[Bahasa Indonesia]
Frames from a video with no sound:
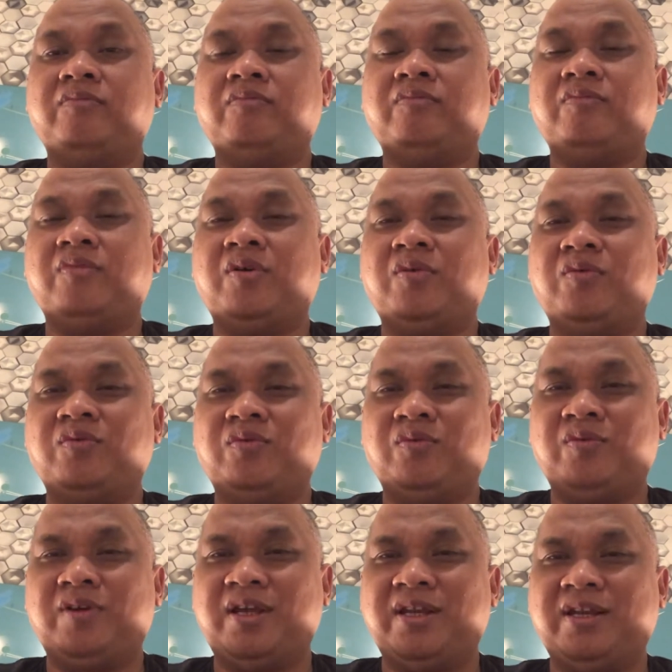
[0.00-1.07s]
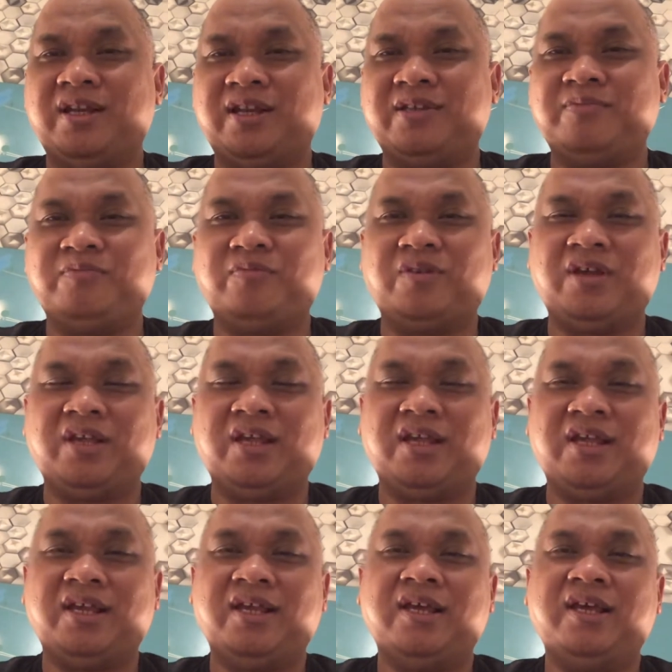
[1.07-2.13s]
menguntungkan dan sebagainya.
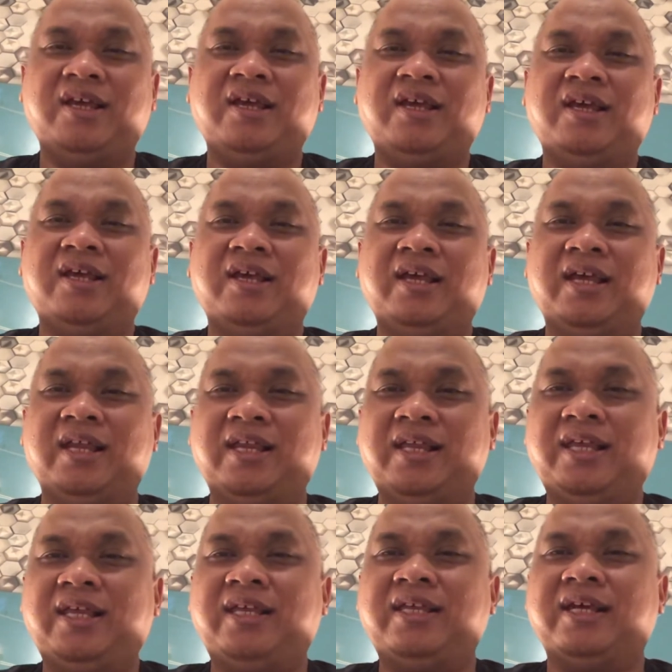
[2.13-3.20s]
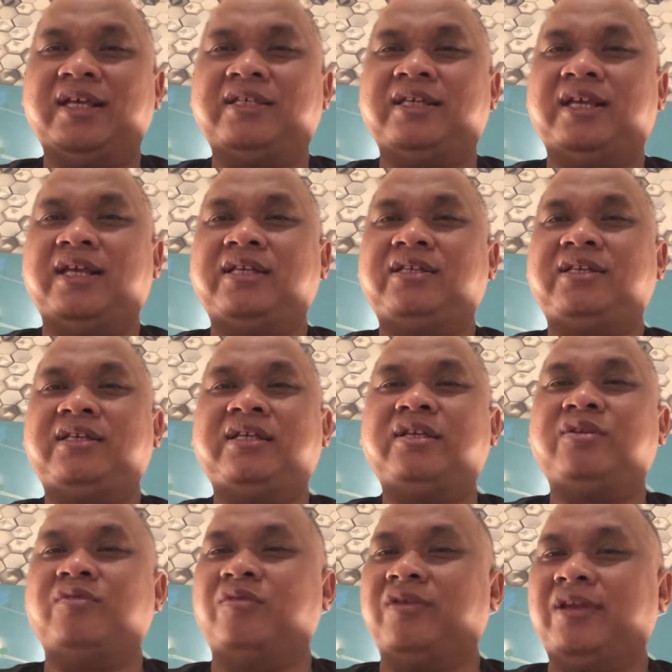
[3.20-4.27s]
Ini yang jelas
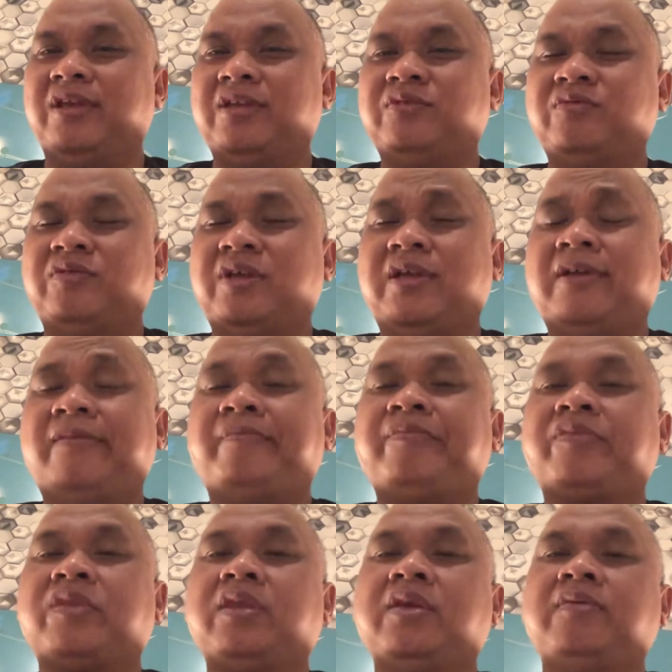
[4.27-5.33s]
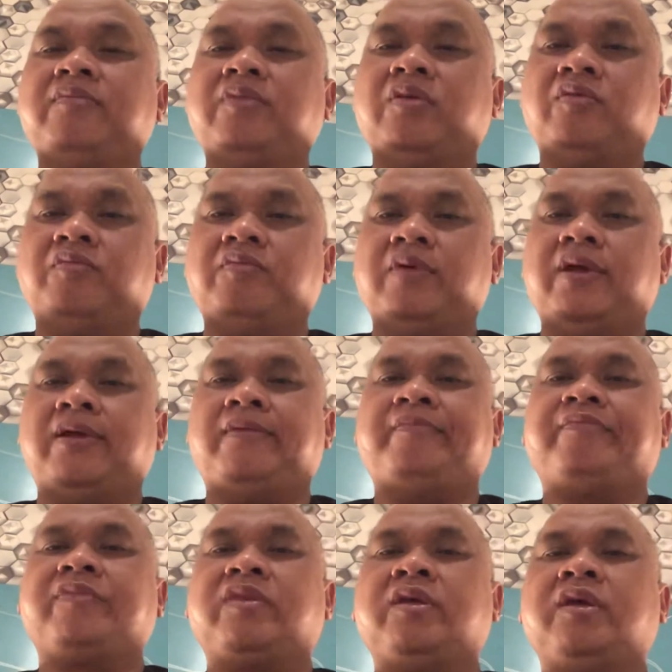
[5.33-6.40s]
dunia sudah berubah.
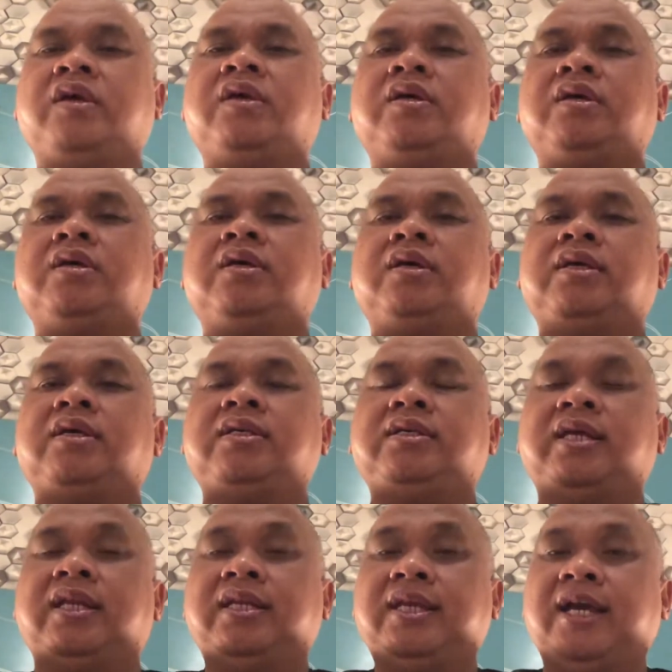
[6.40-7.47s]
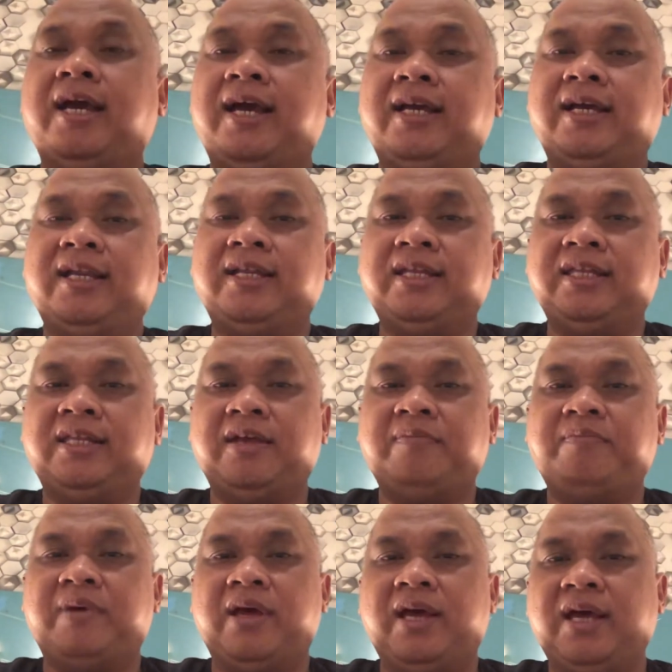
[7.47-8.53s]
Jadi yang akan kita
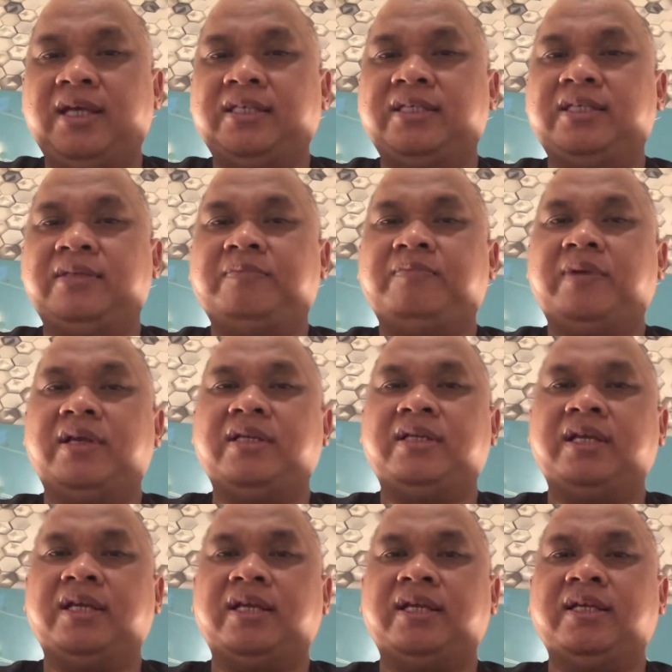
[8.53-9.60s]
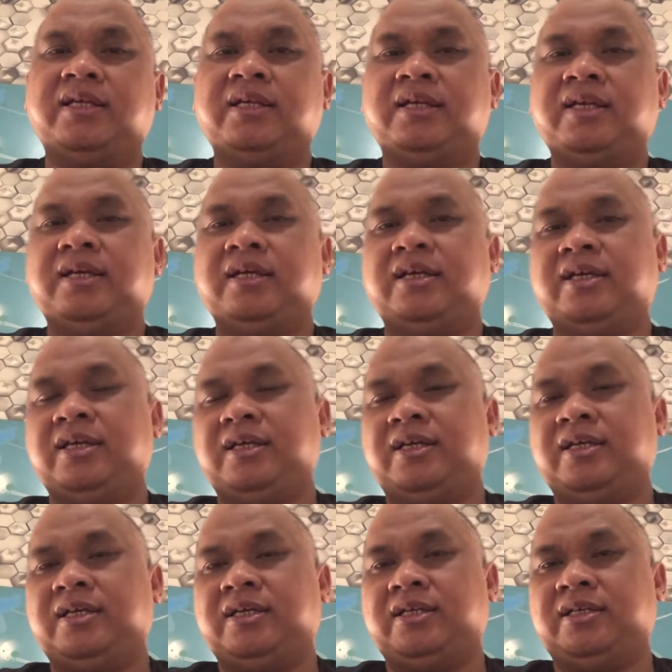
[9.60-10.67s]
bahas pada
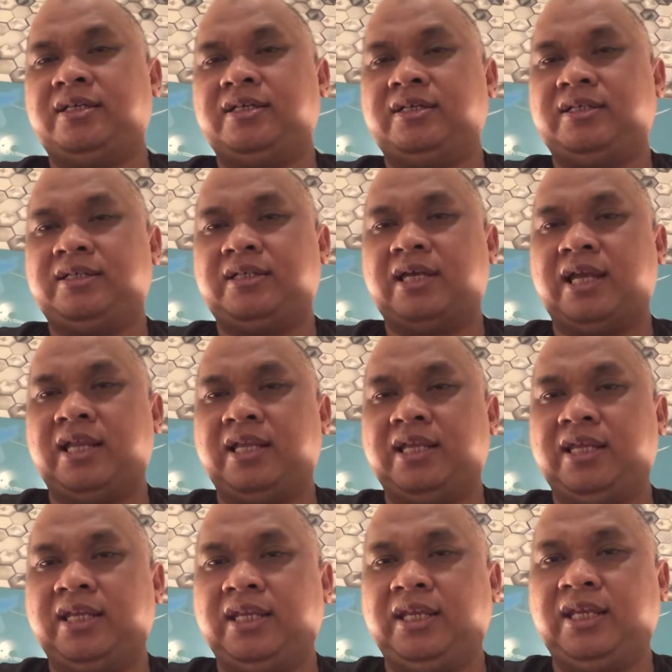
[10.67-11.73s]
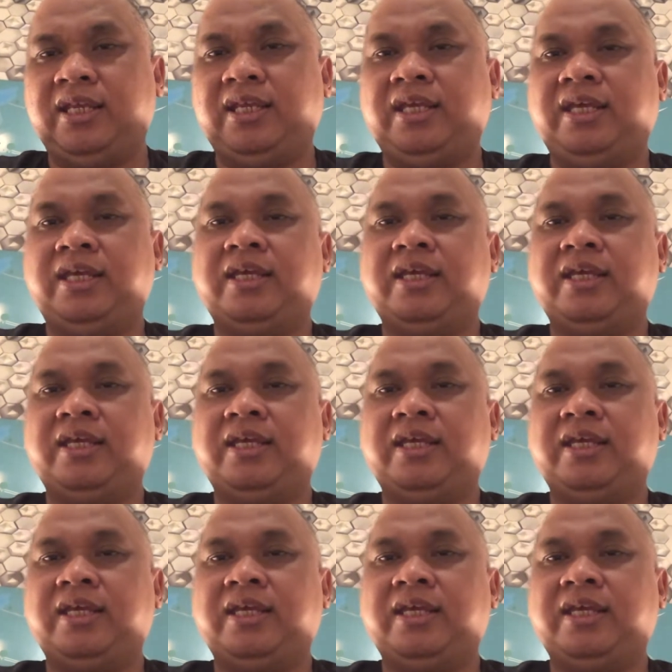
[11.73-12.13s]
eh, kali ini